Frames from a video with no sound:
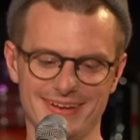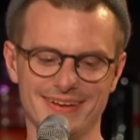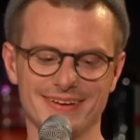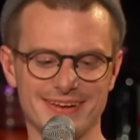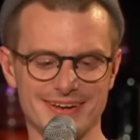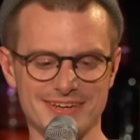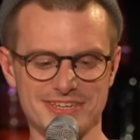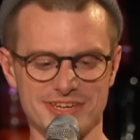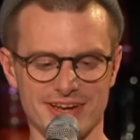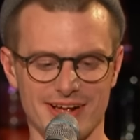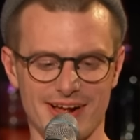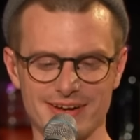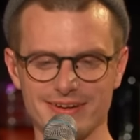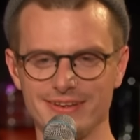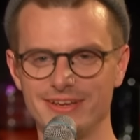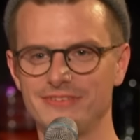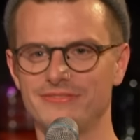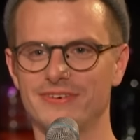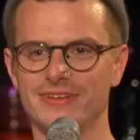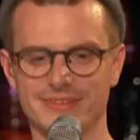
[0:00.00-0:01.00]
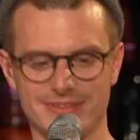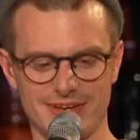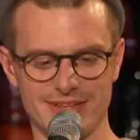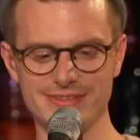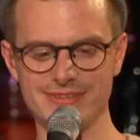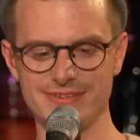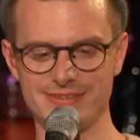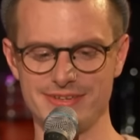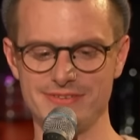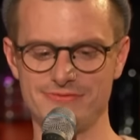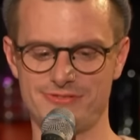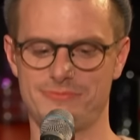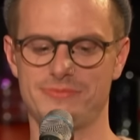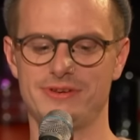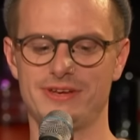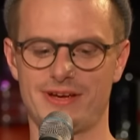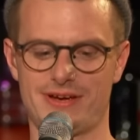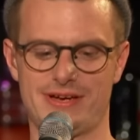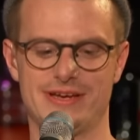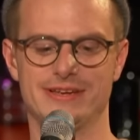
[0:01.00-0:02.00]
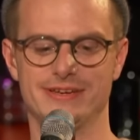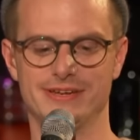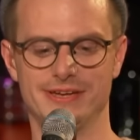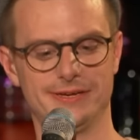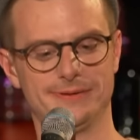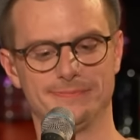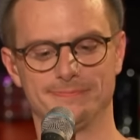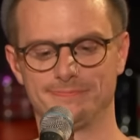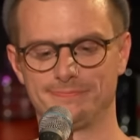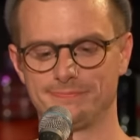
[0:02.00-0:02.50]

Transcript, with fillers: Ja, da strahlt irgendwas ganz tief in mich rein. Ey